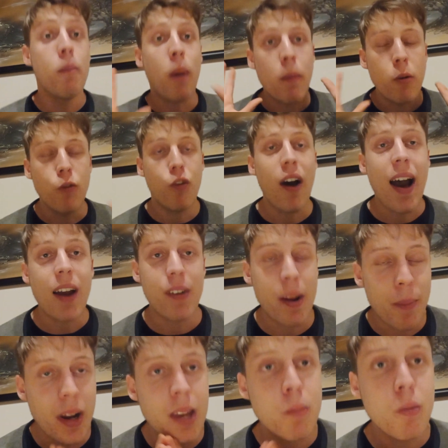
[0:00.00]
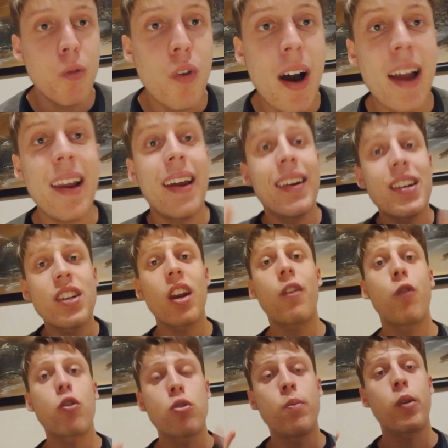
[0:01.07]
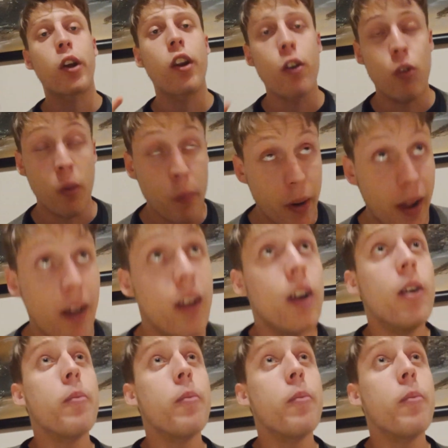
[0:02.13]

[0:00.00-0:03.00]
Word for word: Ma Bufalo, la parola di Bufalo, e Nesiri forse un pochino in ombra.